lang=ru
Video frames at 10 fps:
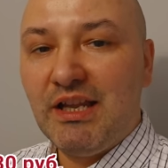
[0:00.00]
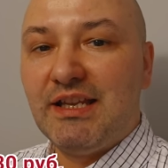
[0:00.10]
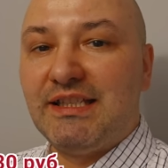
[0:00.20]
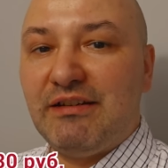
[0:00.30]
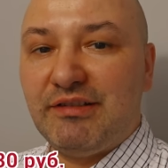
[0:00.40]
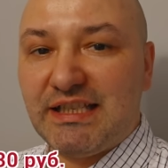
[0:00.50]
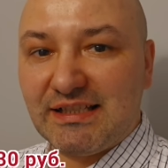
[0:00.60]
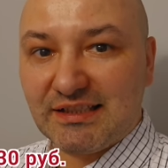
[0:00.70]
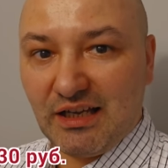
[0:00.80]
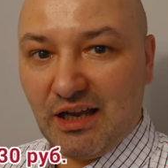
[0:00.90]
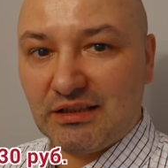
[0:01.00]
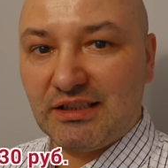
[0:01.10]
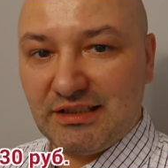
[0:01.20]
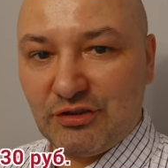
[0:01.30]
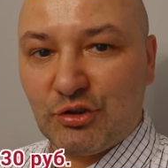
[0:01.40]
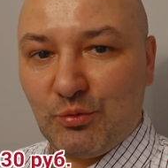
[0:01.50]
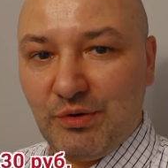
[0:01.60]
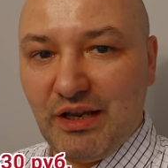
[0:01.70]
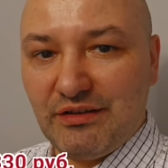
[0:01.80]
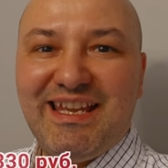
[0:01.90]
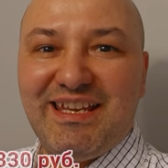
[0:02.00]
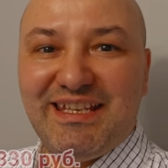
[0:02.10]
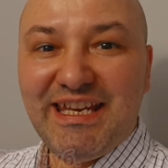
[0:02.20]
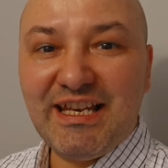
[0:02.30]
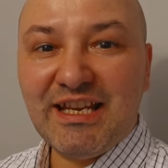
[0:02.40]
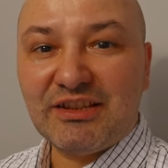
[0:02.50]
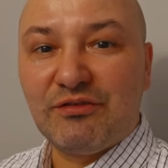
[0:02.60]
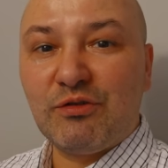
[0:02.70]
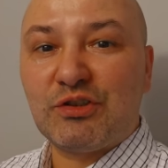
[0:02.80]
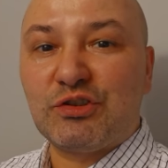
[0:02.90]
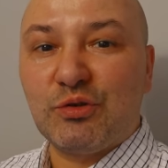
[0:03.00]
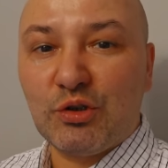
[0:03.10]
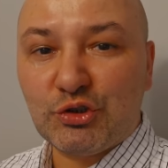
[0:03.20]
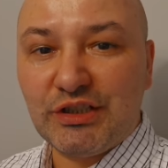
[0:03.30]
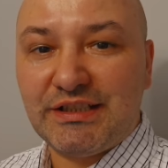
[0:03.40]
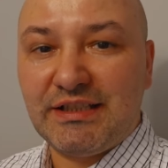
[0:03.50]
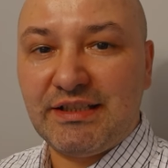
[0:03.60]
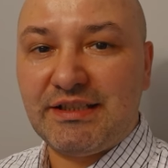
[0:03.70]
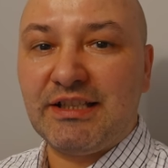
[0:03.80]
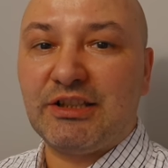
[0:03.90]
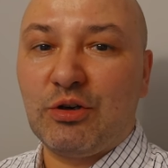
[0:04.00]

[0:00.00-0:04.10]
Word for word: 900 тысяч рублей или 263